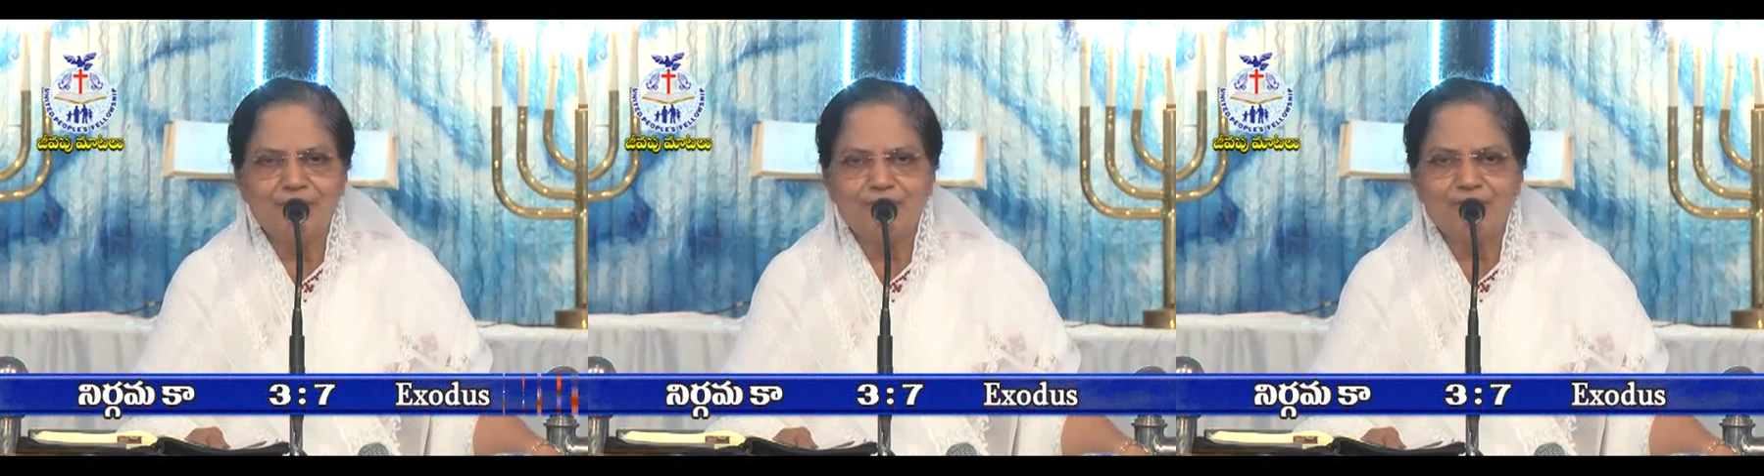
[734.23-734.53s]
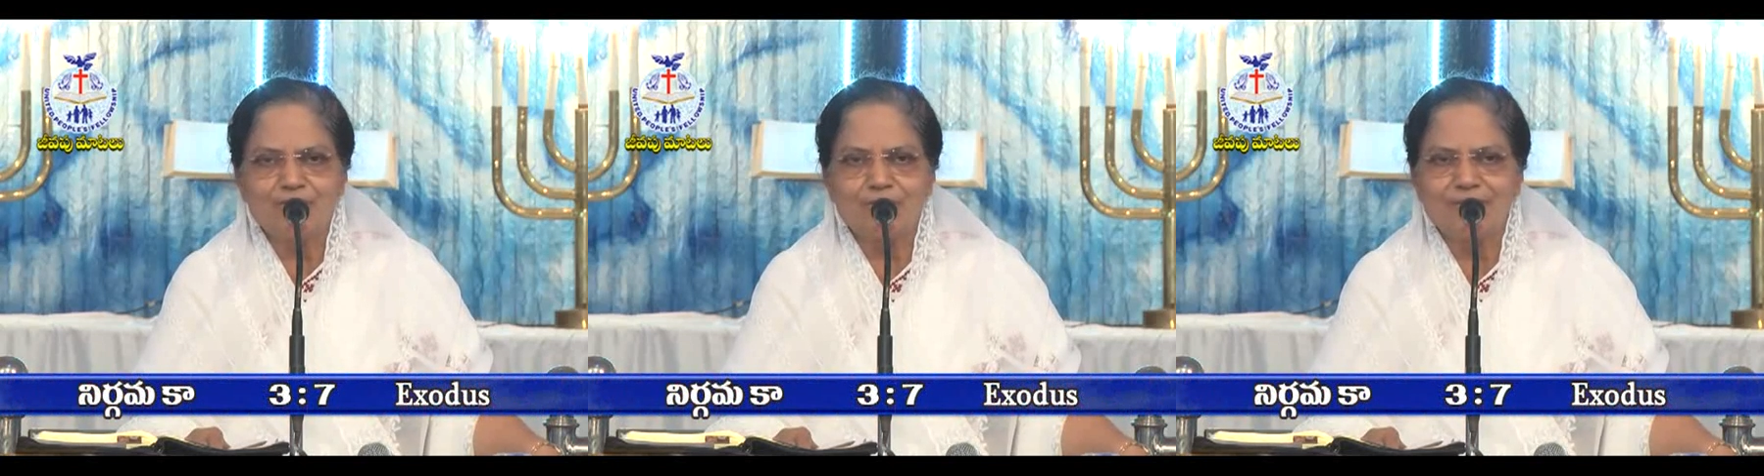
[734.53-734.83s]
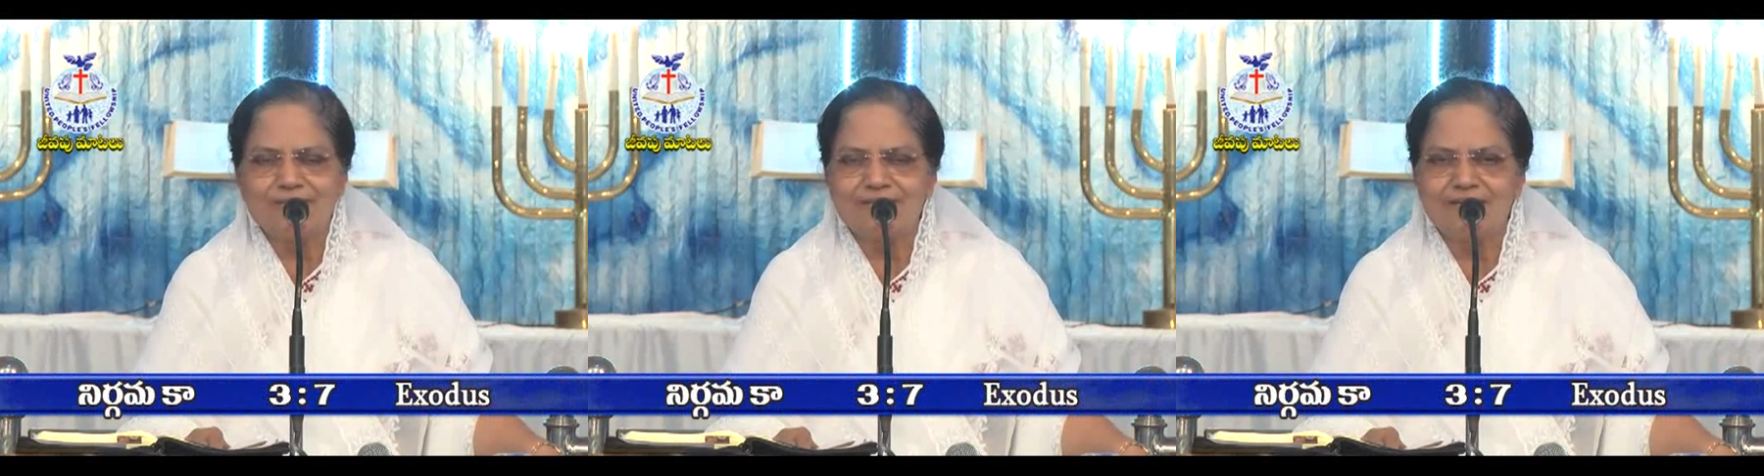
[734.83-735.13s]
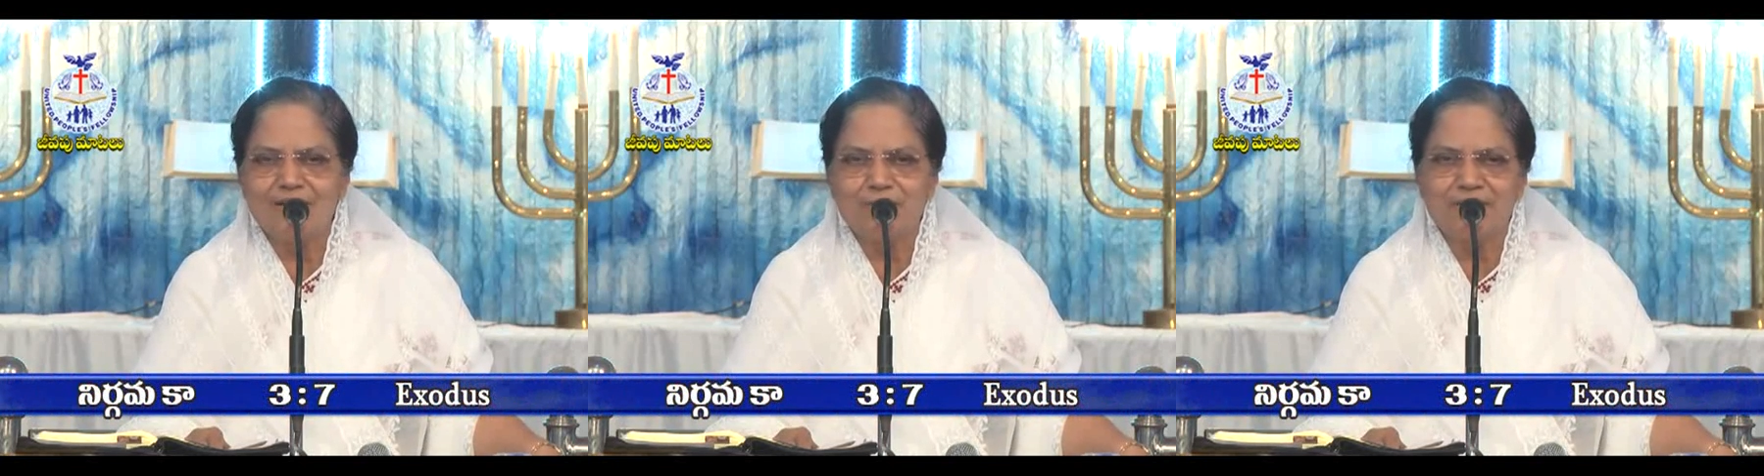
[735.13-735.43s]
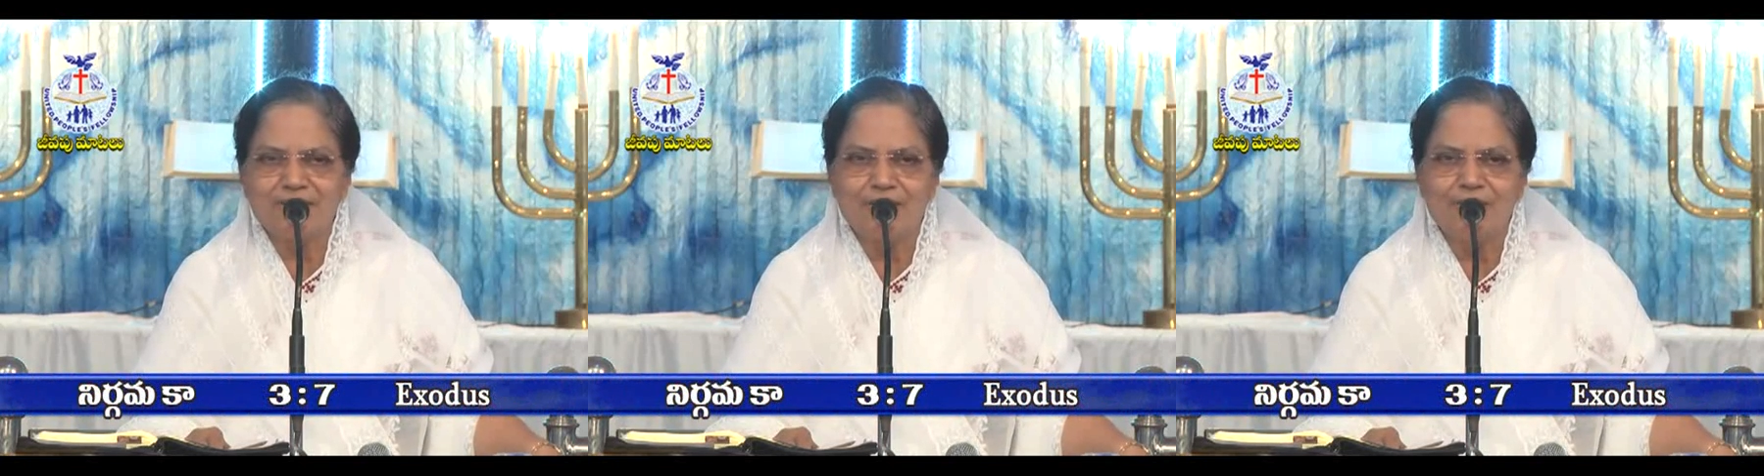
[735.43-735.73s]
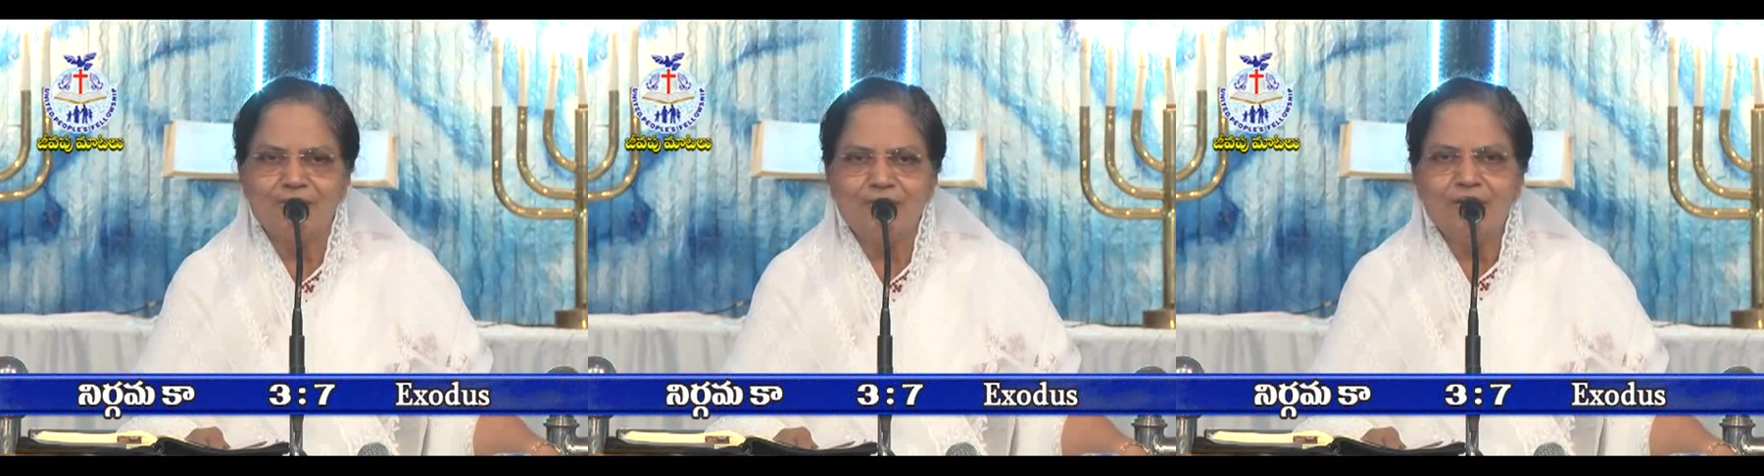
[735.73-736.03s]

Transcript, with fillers: ఏడో వచనంలో ఇస్రాయేల్ ప్రజలు